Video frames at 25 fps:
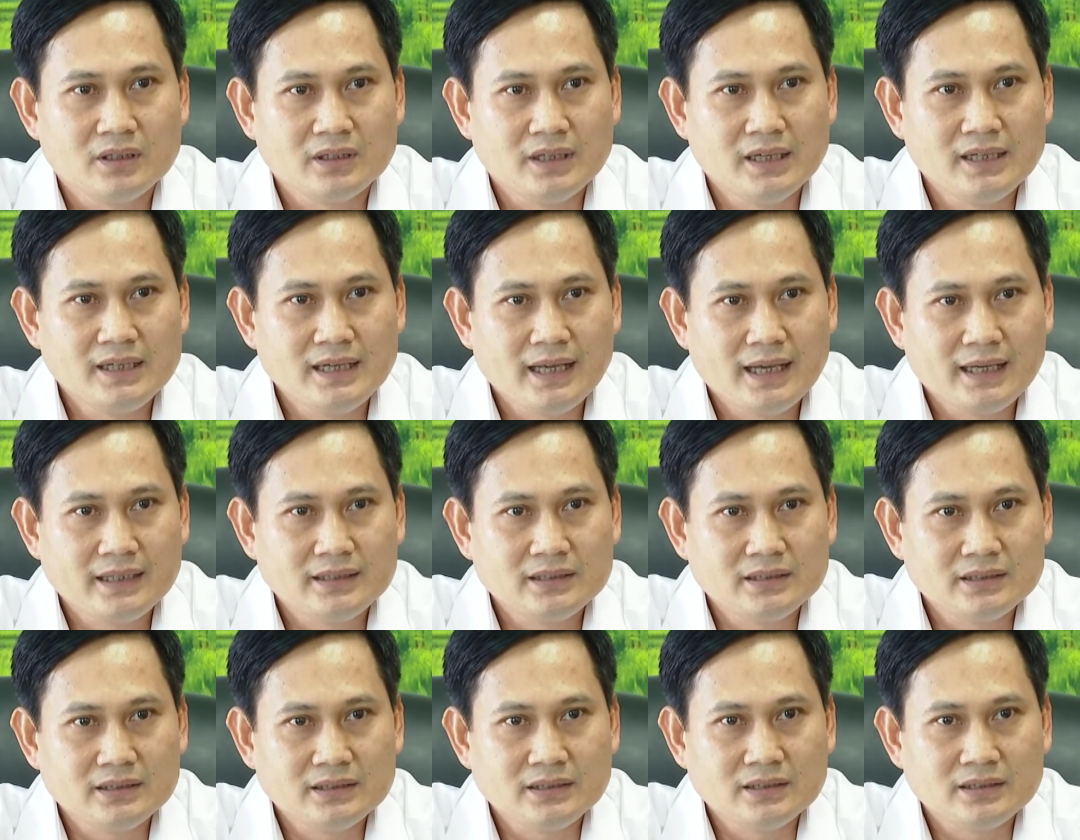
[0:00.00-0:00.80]
Đến
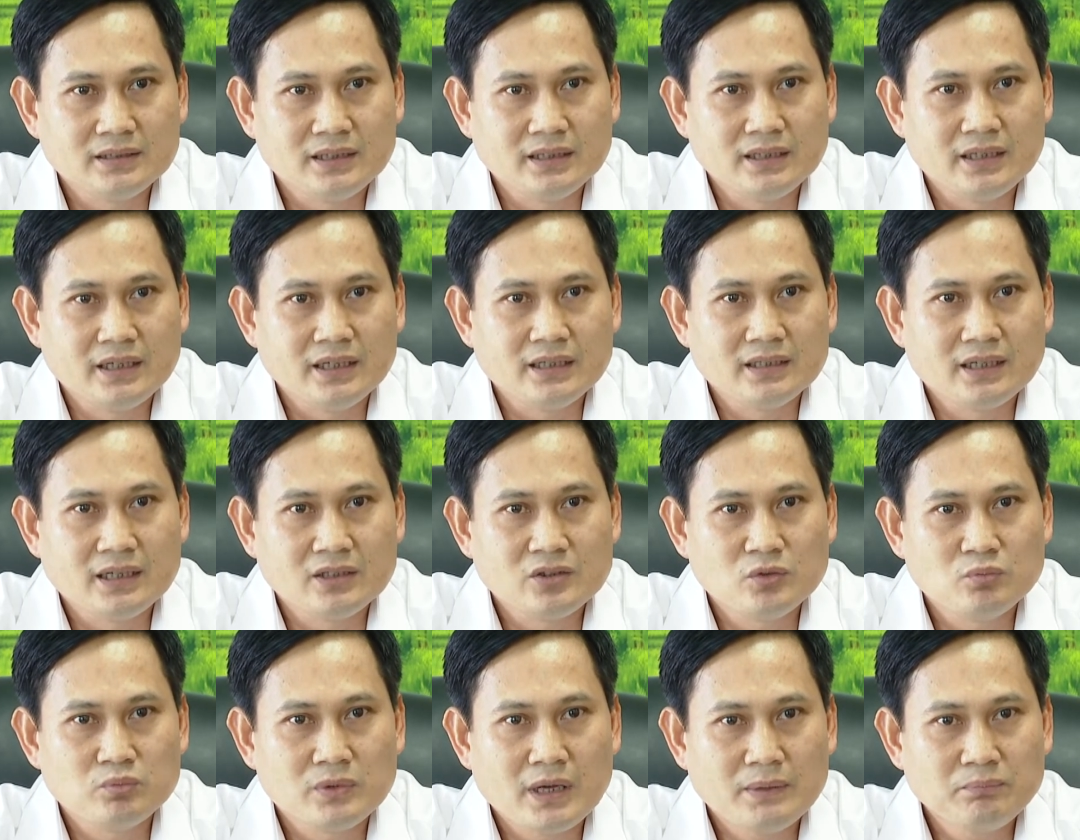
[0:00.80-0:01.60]
nay thì ngành điện đã
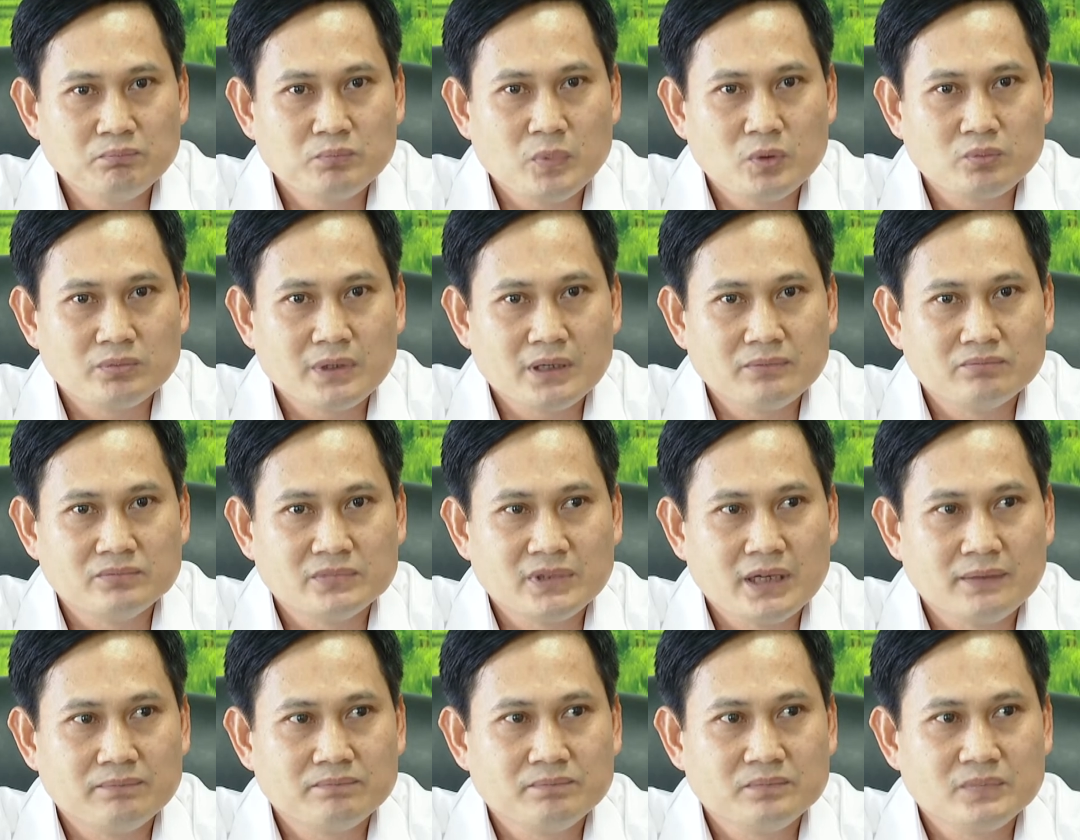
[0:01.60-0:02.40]
cung cấp
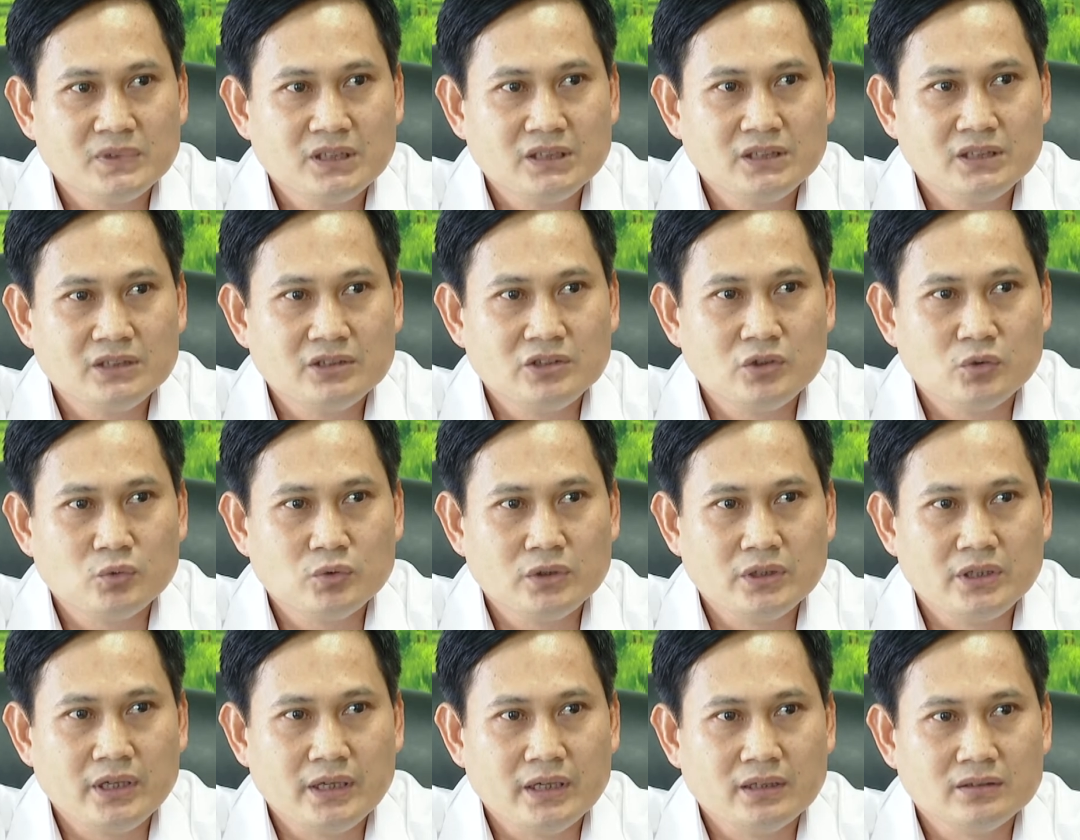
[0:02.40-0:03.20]
100% các dịch vụ
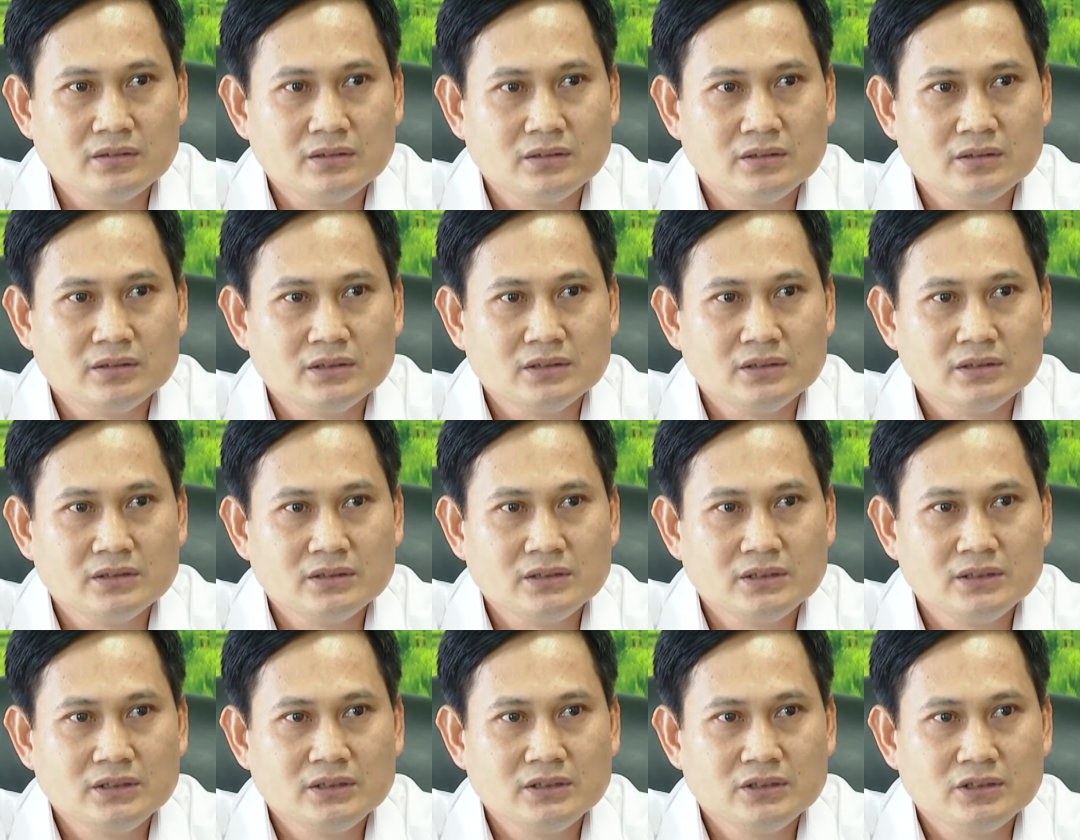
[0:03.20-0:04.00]
về điện, tương đương
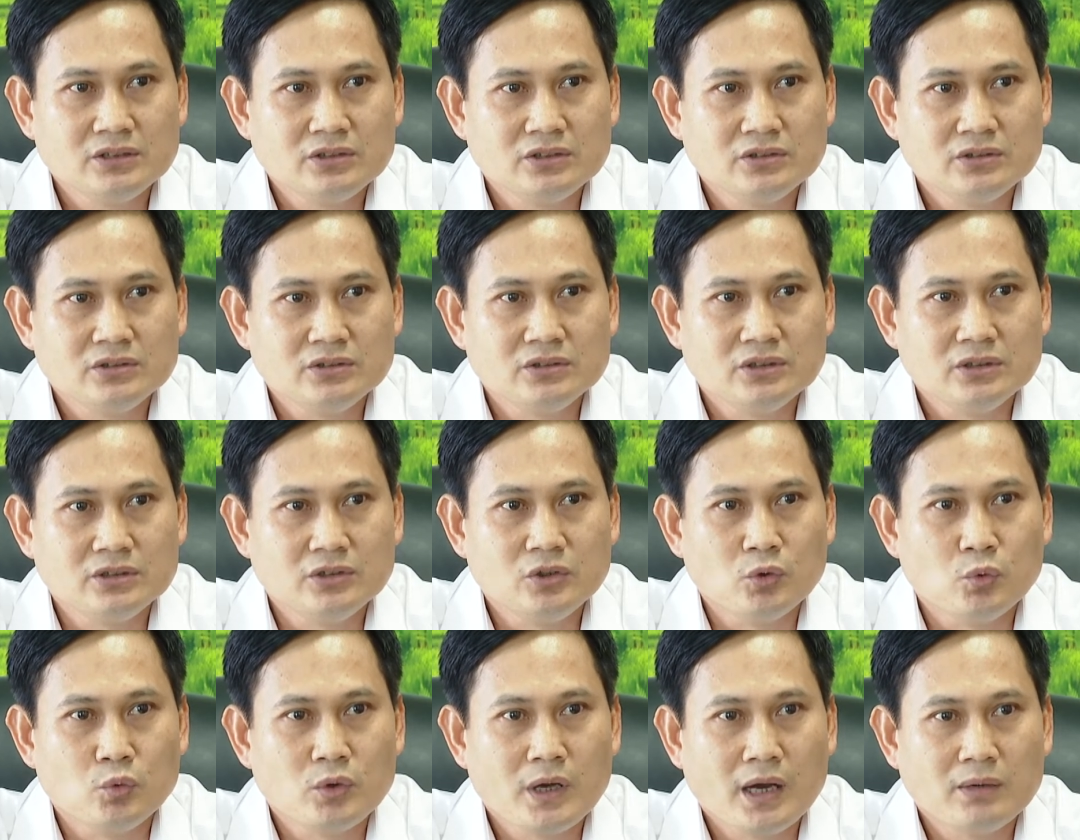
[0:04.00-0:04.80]
với dịch
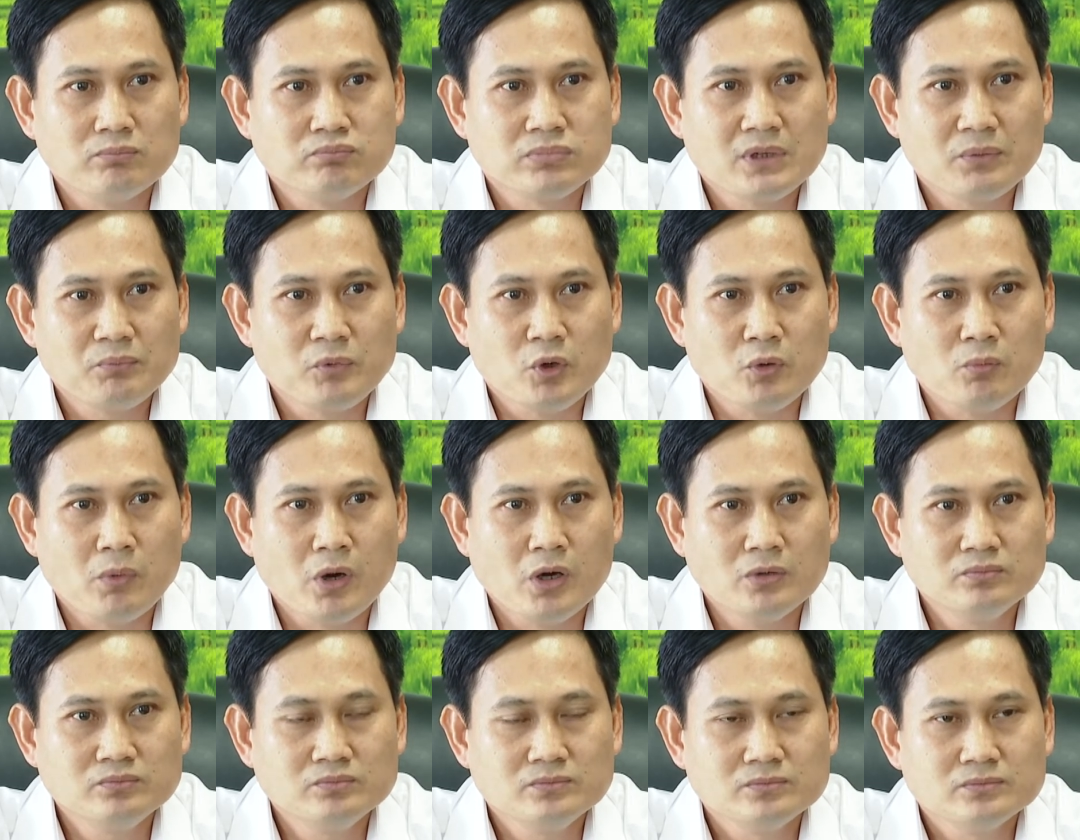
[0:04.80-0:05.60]
vụ công cấp độ
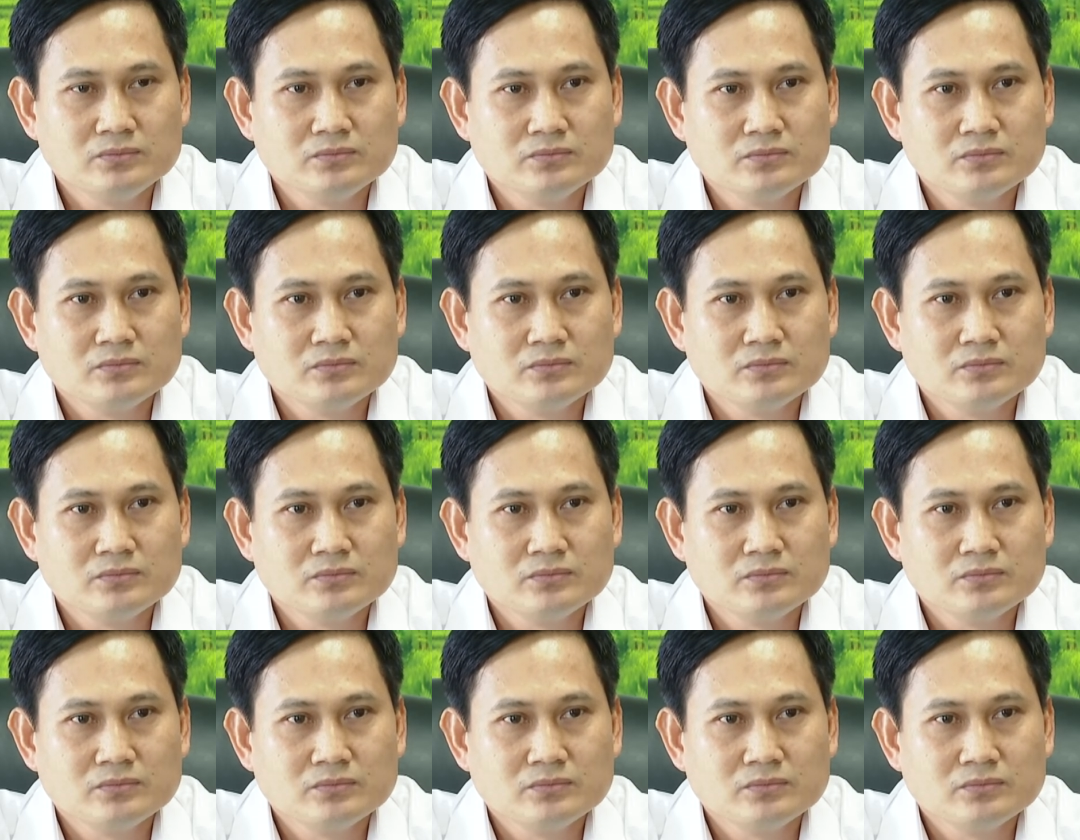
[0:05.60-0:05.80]
4,